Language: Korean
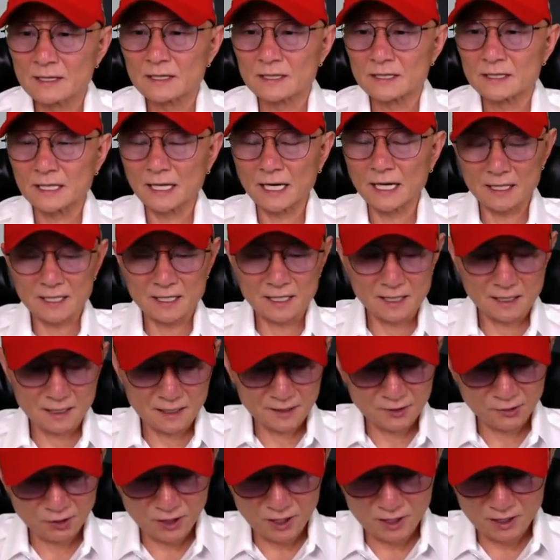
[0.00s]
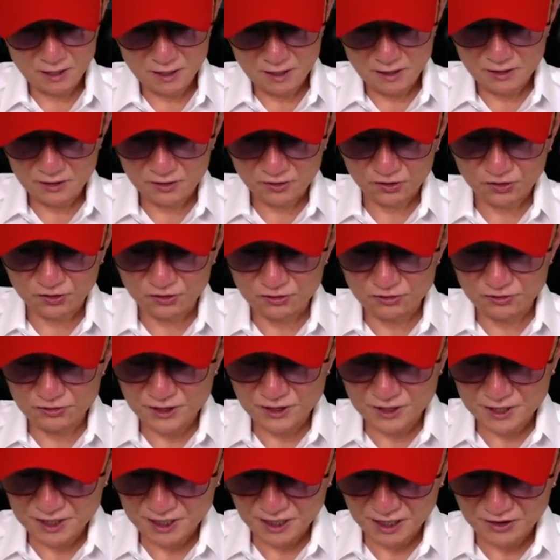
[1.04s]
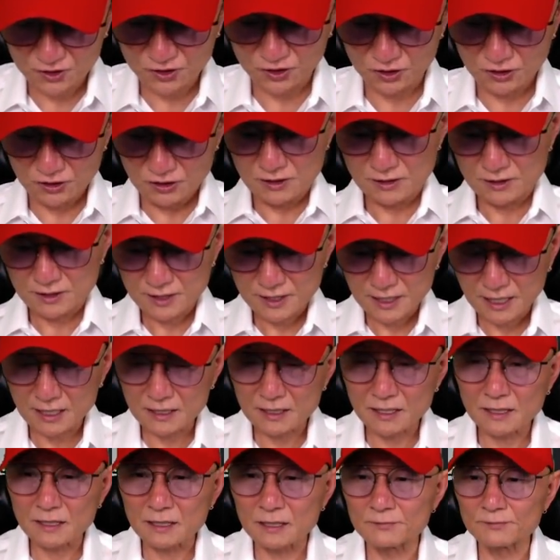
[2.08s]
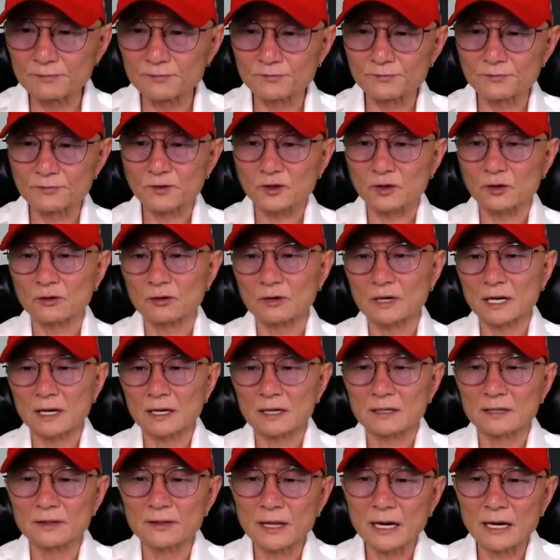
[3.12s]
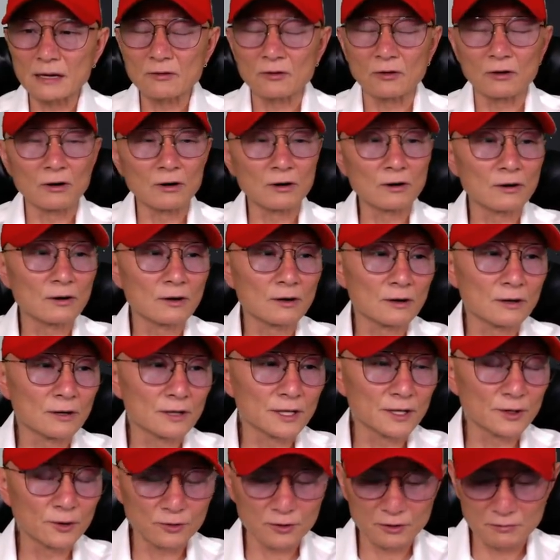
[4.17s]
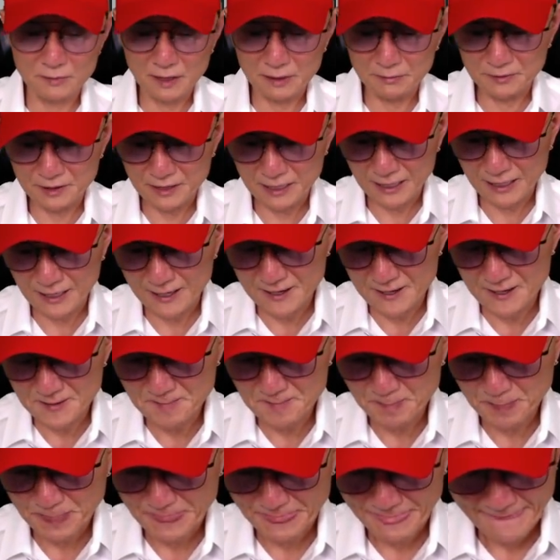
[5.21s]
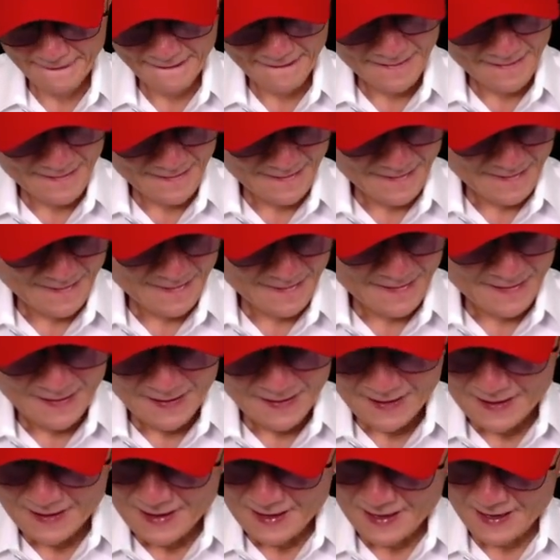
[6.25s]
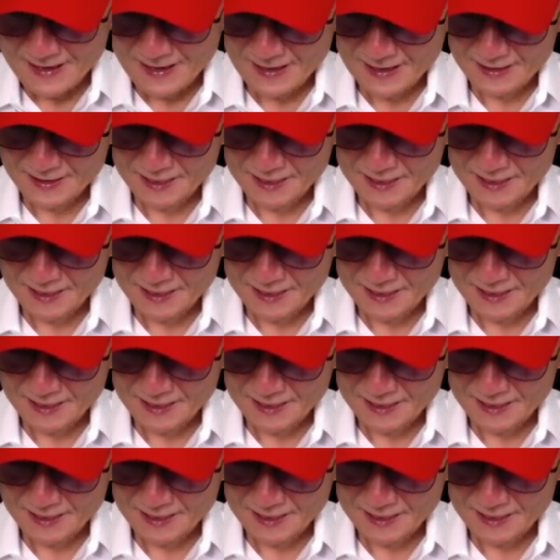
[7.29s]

자 이제 1월 둘째 주자 이제 금토가 끝났고 어, 일요 경마입니다 예,